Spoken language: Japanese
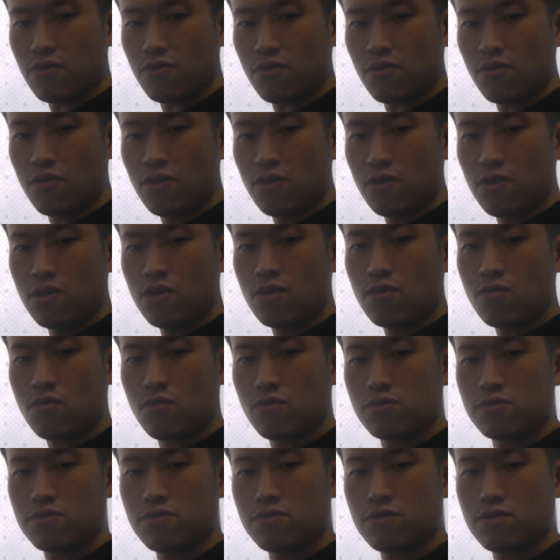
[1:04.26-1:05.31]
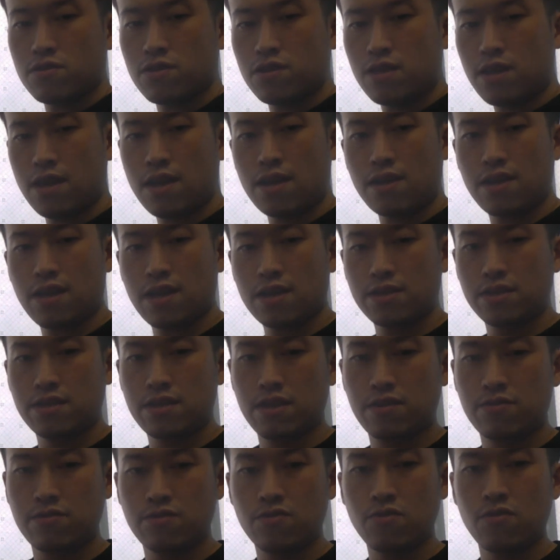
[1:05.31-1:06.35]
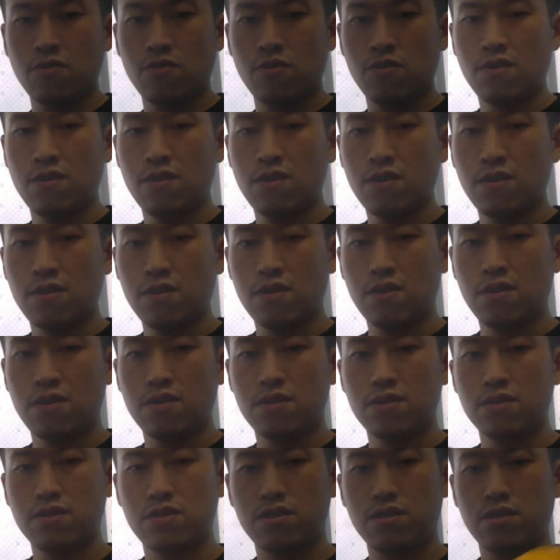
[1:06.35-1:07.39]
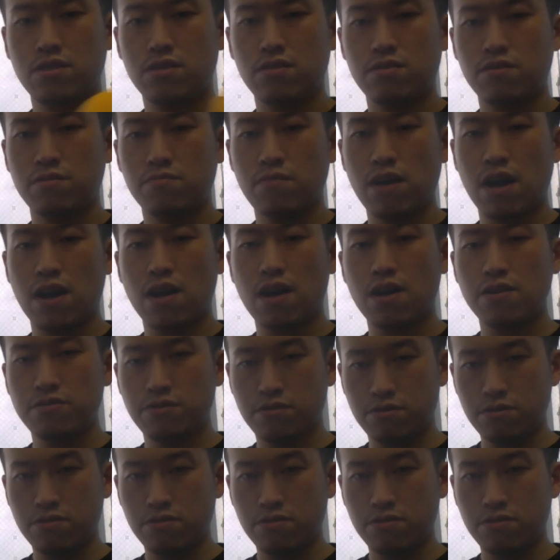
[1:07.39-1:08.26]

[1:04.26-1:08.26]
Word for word: をこすって出していくと曲がる